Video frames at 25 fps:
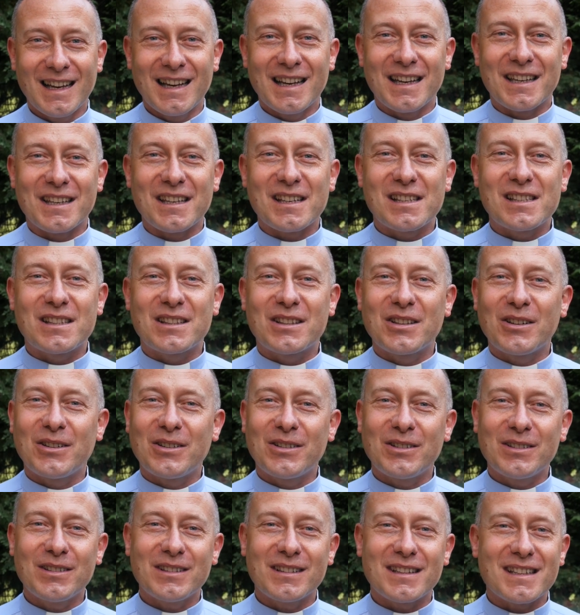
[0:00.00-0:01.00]
Jest
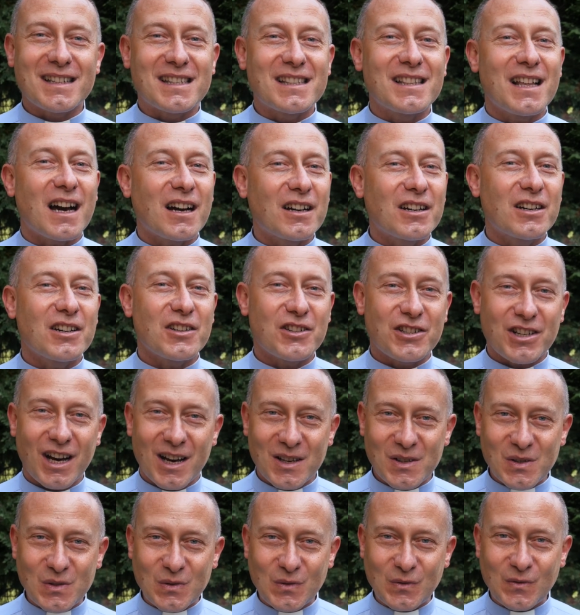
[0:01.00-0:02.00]
to znak
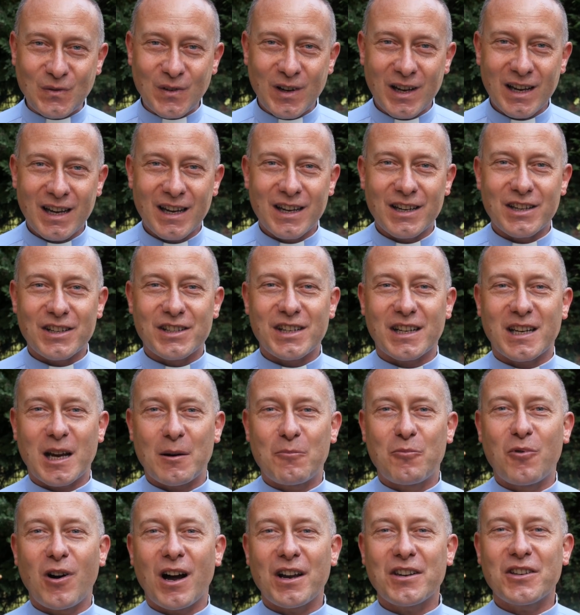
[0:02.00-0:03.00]
czasów, że
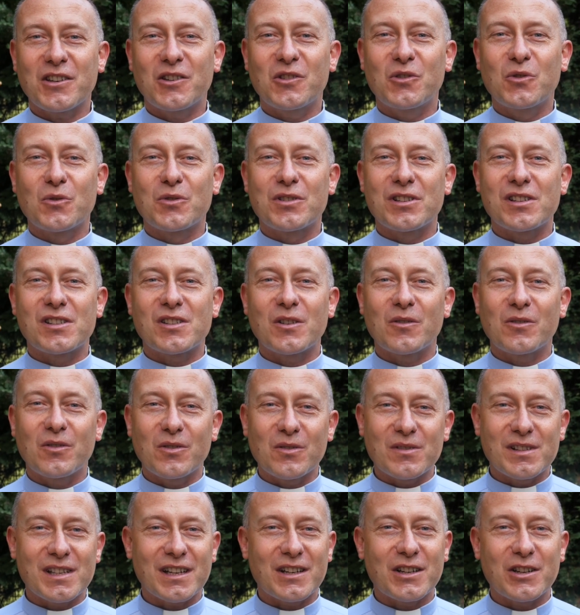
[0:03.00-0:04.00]
kapłani, którzy są
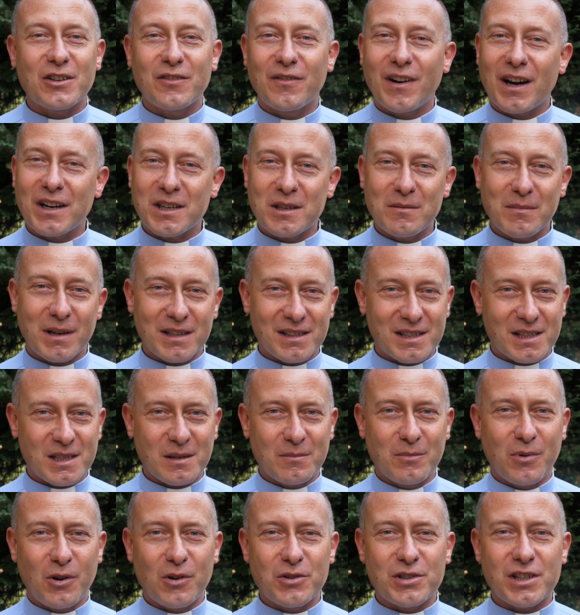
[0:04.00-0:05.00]
konsekrowani Matce
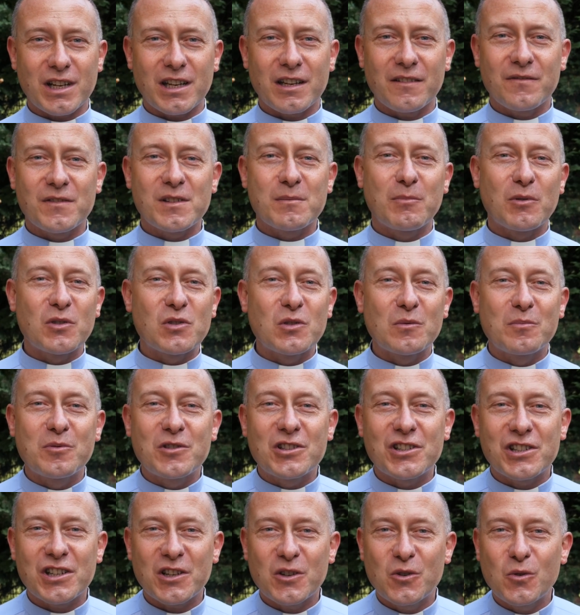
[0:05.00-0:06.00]
Bożej, w sposób
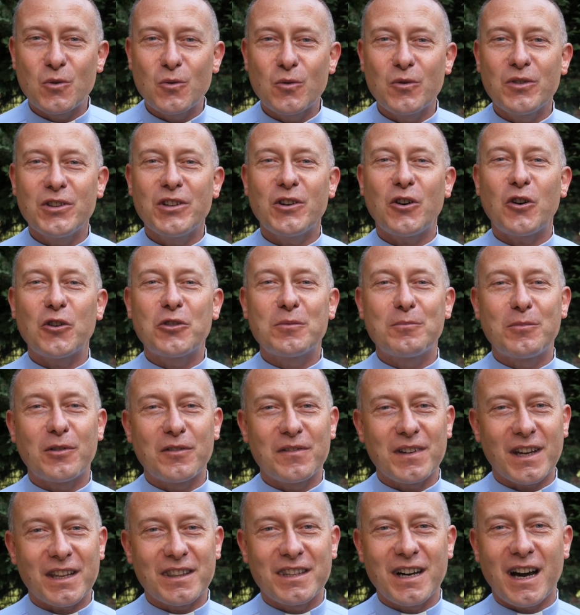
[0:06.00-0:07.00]
szczególny
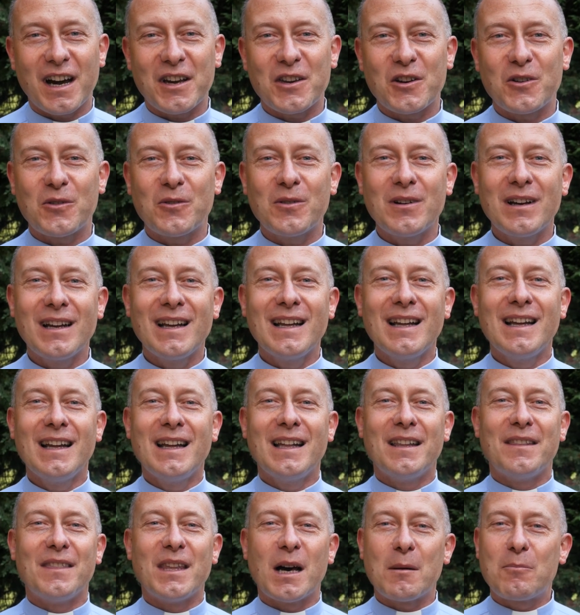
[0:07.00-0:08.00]
odpowiadają
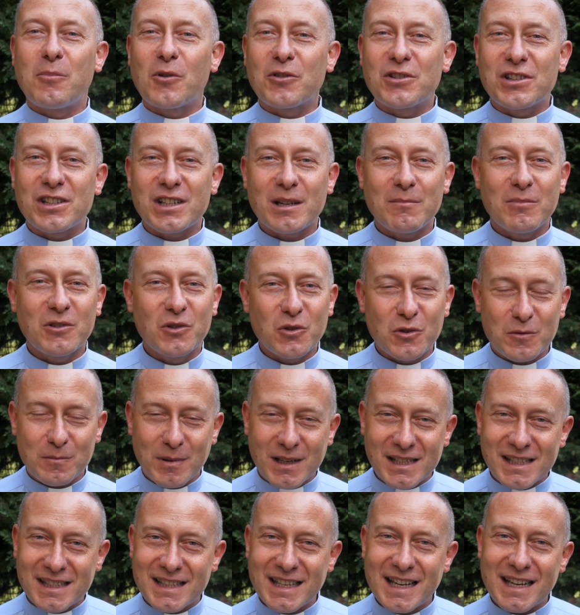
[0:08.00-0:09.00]
na potrzeby
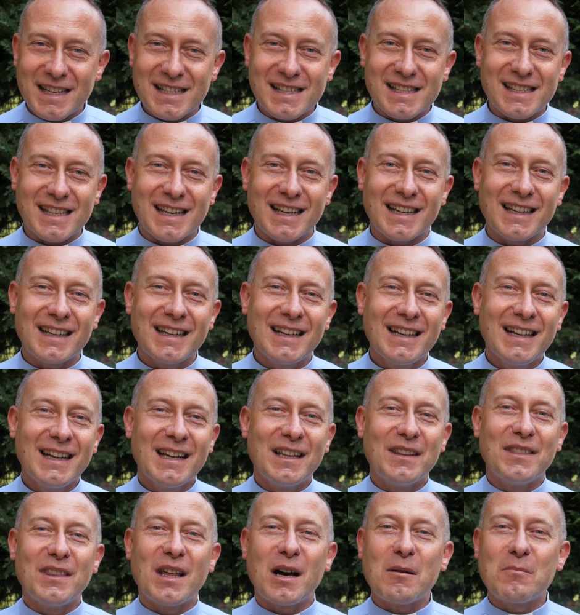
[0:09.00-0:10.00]
duszpasterskie,
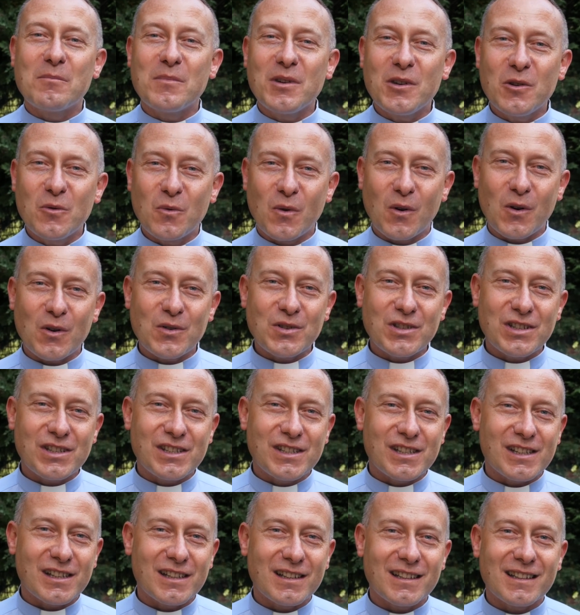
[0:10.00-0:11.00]
na
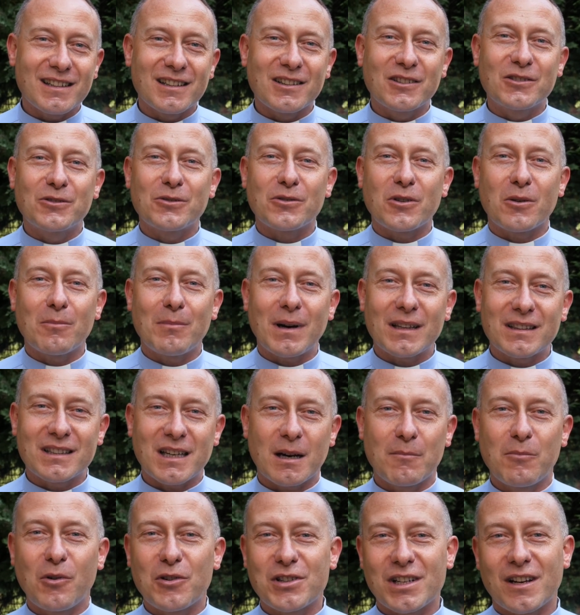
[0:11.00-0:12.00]
miłość, e, którą
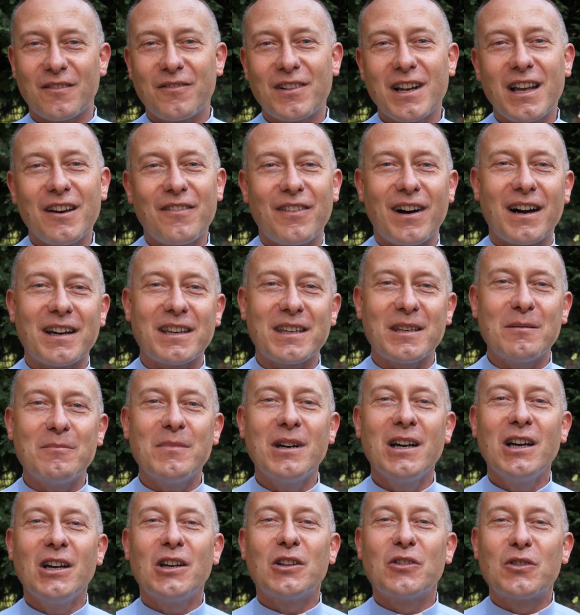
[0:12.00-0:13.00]
Matka Boża wlewa im
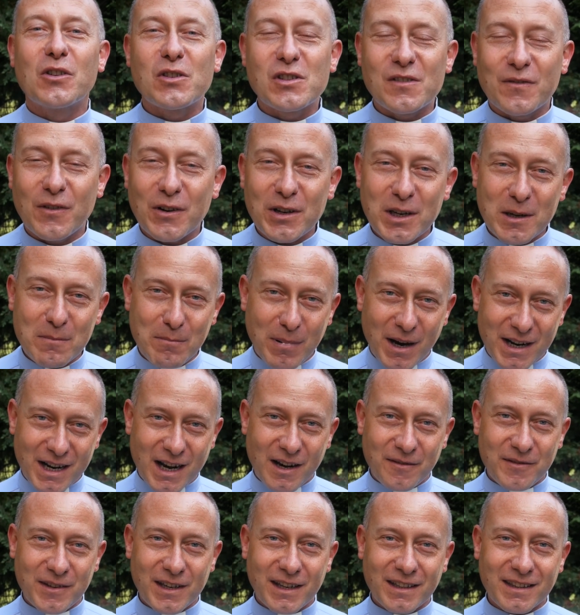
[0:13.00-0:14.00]
do swoich
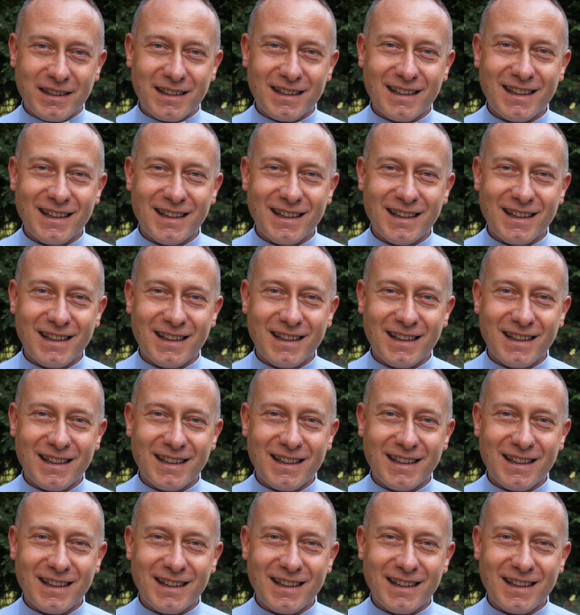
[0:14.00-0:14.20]
parafian.